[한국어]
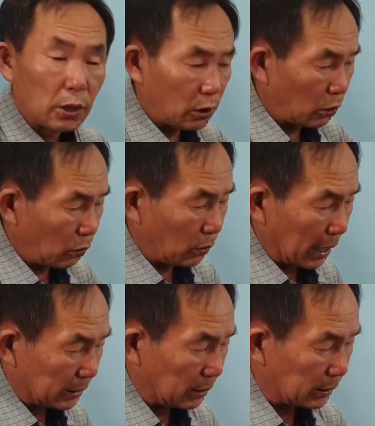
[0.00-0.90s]
그러고
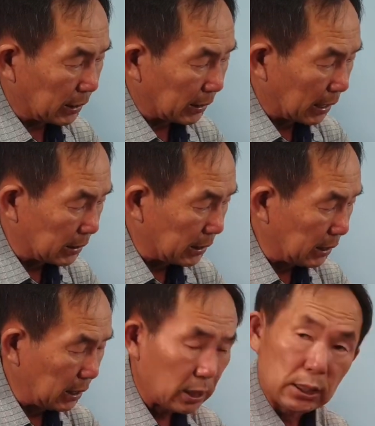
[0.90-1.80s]
나서 이제
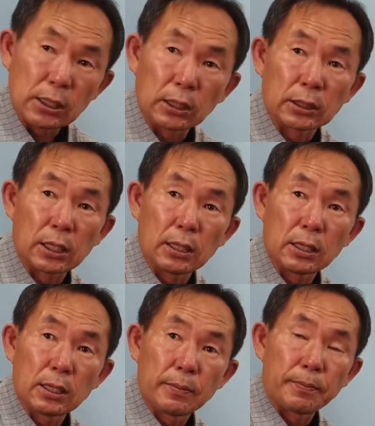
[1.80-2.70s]
다시 여기서
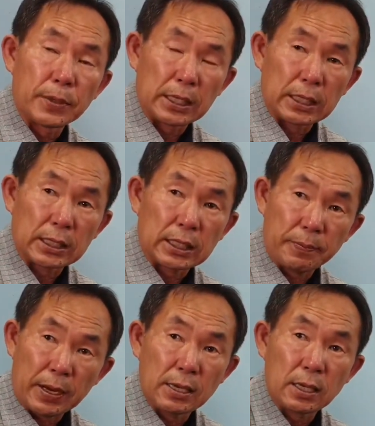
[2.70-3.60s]
7, 예,
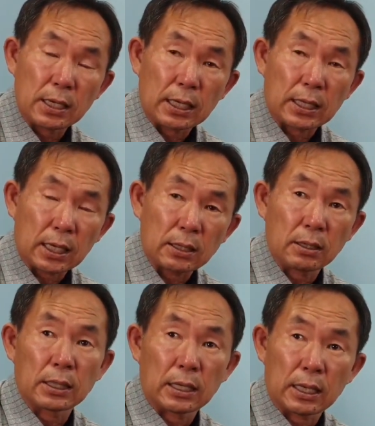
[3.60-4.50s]
8년을 갖다가
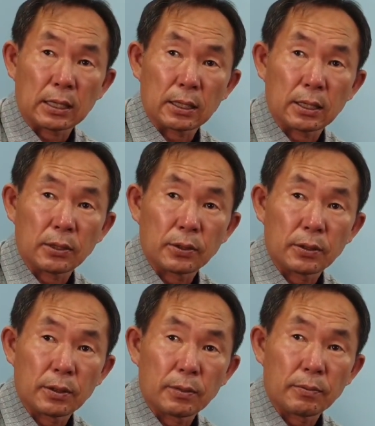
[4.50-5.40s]
성장을 한 거예요.
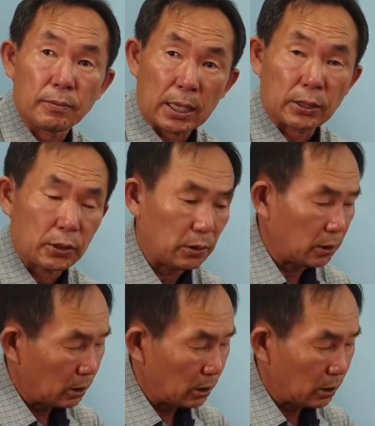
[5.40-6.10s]
맞죠?